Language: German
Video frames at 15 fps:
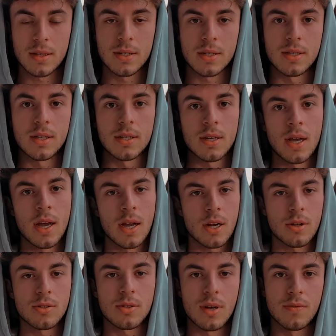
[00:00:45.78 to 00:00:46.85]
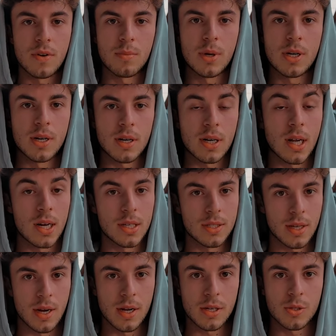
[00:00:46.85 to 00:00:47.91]
interessiert, kannst du einfach mal nach
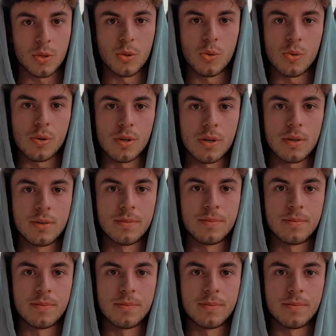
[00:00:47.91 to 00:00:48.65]
Calisthenics googeln.